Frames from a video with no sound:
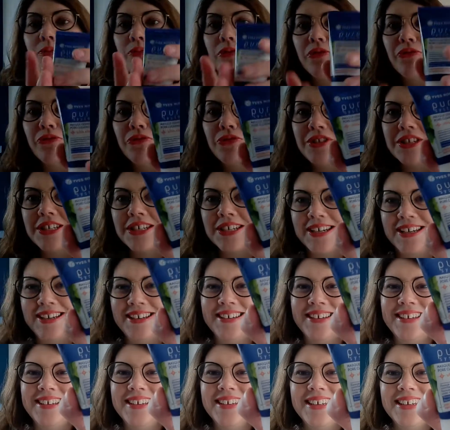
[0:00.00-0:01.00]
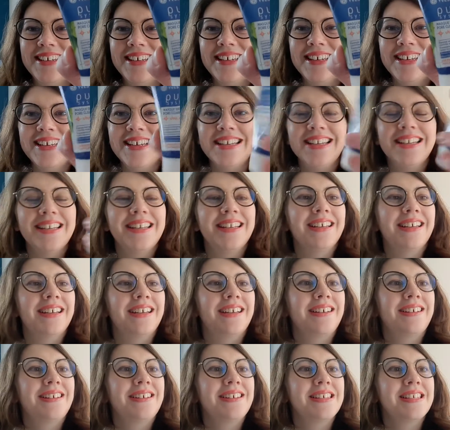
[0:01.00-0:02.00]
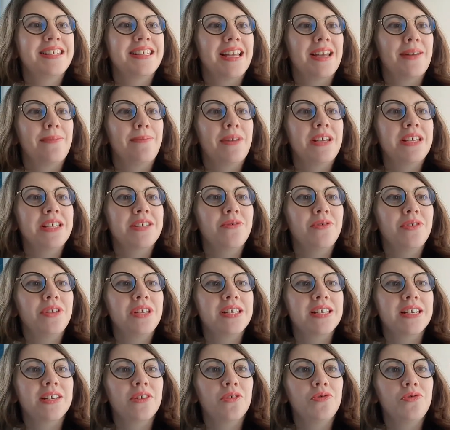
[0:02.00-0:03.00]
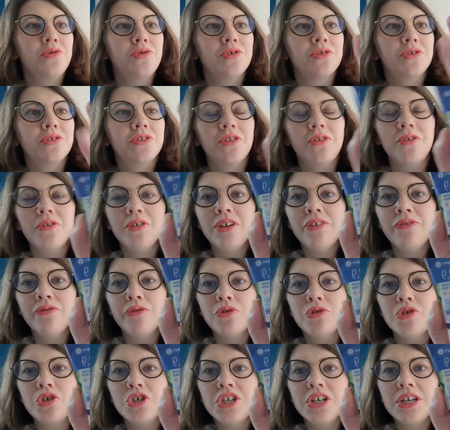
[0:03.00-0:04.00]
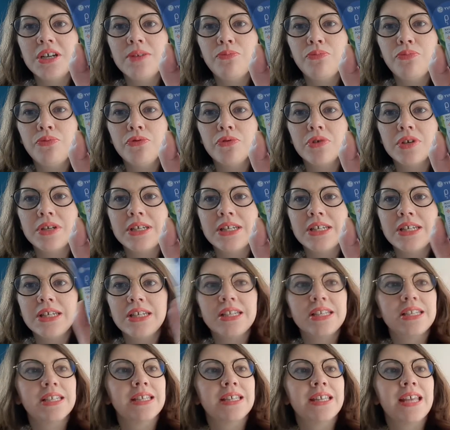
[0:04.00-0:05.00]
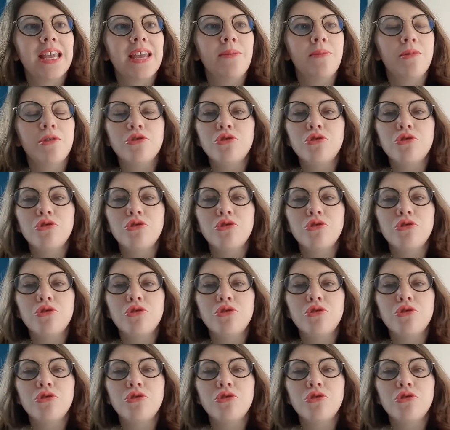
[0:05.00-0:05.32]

pour vous dire. Euh, c'est un masque désincrustant Yves pur système.